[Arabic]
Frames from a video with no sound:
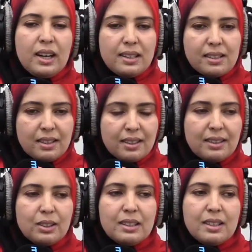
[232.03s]
خاصك
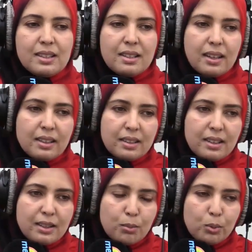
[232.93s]
ديك الناس اللي
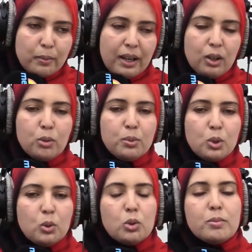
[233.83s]
غتناسبوا معاهم
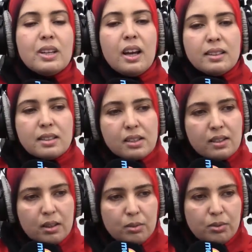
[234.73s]
يكونوا من هذا
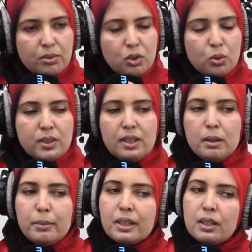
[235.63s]
الصنف شفتي
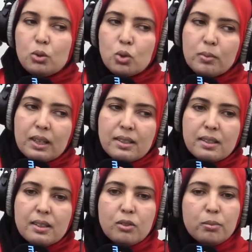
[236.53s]
الا ما كانوش من هذا
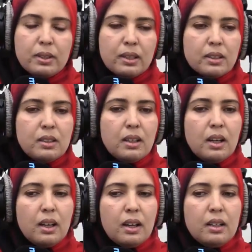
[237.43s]
الصنف بعادي
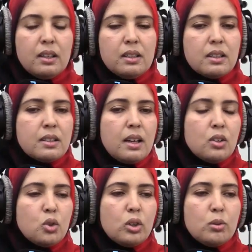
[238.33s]
على انك
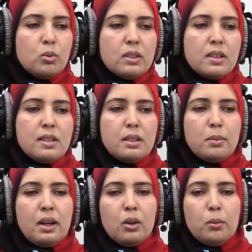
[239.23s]
تعاشريهم ولا تجلسي
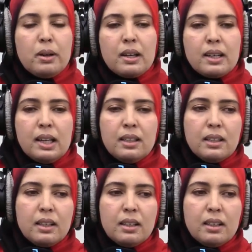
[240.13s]
معاهم بركه
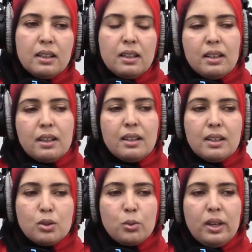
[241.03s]
عليك غير غير
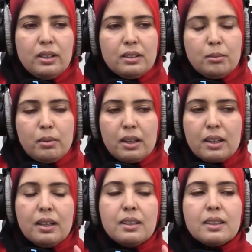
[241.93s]
راس واحد
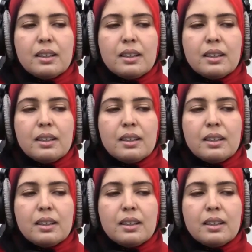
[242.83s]
بركه عليك